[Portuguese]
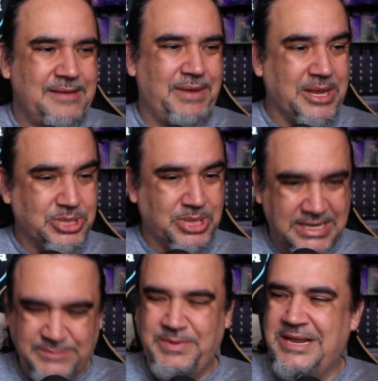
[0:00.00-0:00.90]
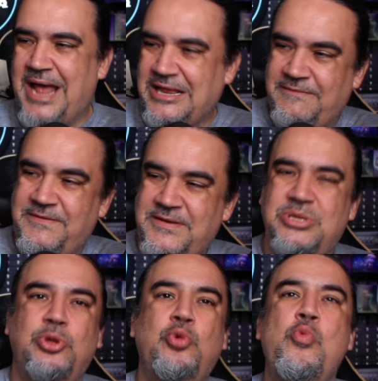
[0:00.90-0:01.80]
Pra gente respirar de vídeo
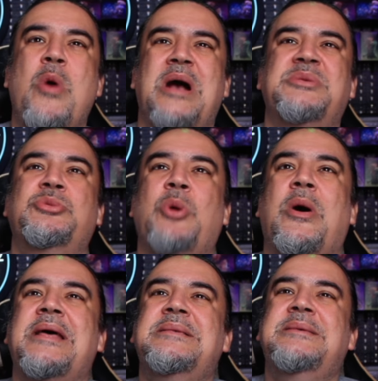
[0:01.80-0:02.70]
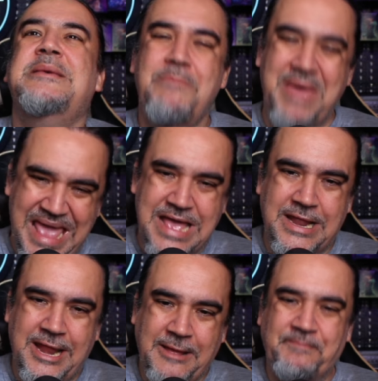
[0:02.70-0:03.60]
de duas horas e
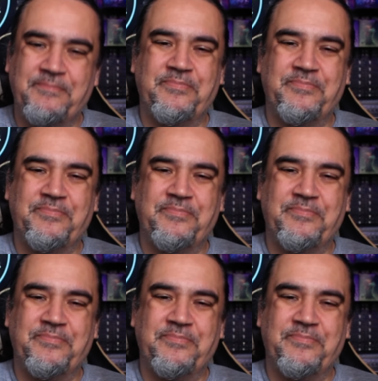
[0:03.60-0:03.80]
meia, né?